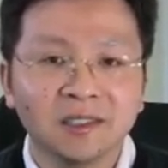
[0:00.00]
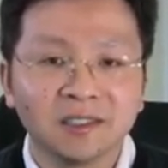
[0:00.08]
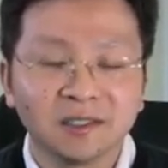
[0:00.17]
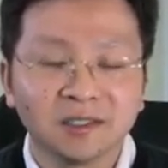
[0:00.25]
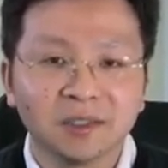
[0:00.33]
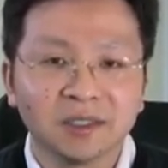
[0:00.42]

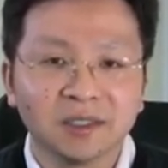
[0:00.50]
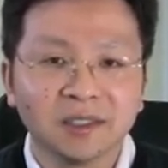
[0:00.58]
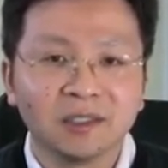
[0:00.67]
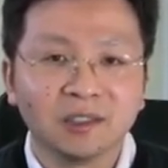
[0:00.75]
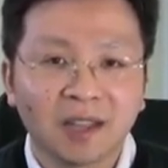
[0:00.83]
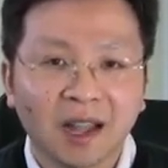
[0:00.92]
是不是
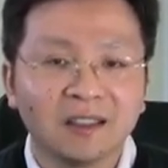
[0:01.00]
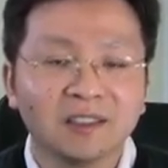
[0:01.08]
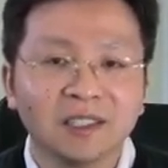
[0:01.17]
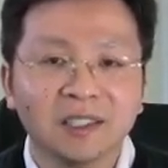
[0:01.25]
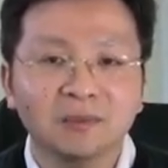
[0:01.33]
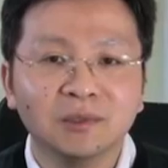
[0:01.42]
能够达
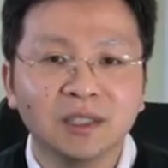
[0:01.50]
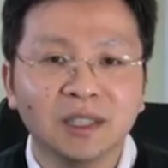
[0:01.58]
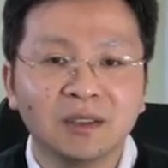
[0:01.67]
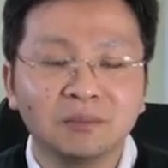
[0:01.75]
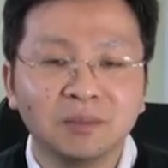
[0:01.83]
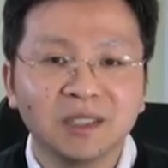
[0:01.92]
到这个目的，
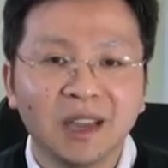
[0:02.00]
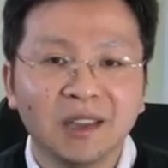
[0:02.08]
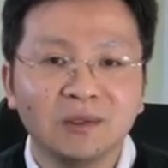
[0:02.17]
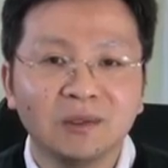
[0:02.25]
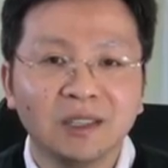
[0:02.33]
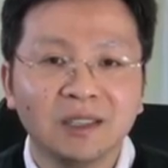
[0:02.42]
而不在
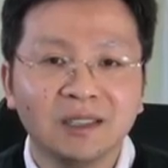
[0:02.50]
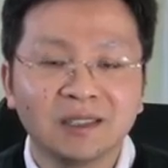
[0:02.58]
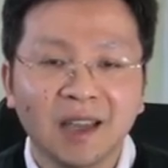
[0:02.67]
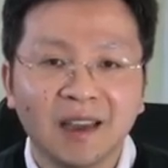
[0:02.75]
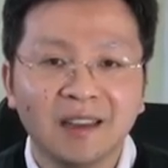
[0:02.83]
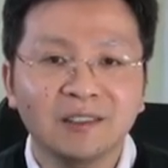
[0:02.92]
于你
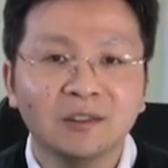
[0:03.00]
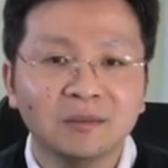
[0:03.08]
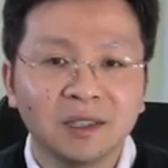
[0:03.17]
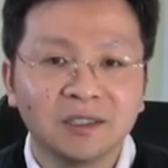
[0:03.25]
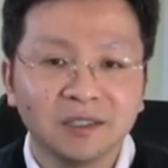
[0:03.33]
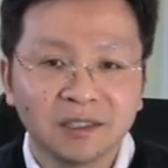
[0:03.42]
踩油
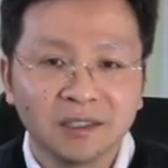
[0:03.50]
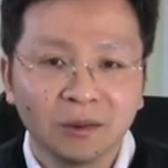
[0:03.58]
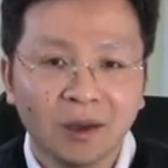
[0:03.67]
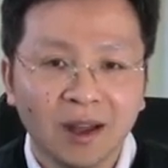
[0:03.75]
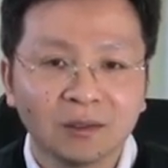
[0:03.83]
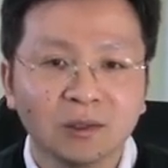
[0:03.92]
门
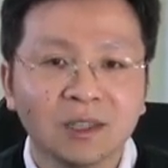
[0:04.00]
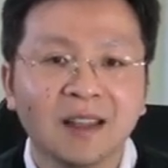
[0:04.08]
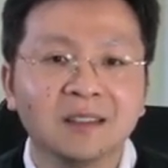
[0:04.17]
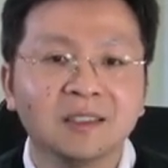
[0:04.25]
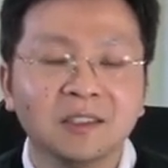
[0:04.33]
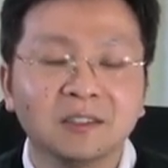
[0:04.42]
花了多
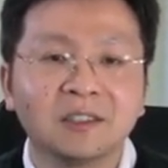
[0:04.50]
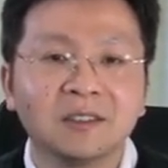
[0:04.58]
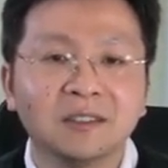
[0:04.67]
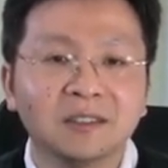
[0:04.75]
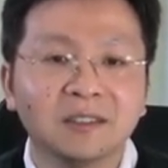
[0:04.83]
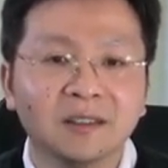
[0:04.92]
大的劲儿，
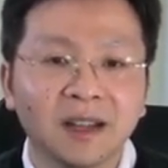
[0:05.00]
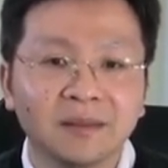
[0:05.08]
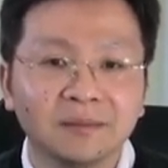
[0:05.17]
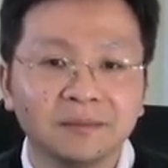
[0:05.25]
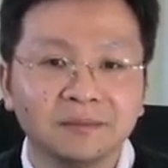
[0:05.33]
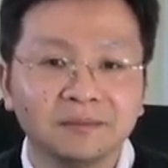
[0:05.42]
对
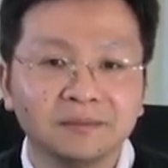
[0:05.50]
吧？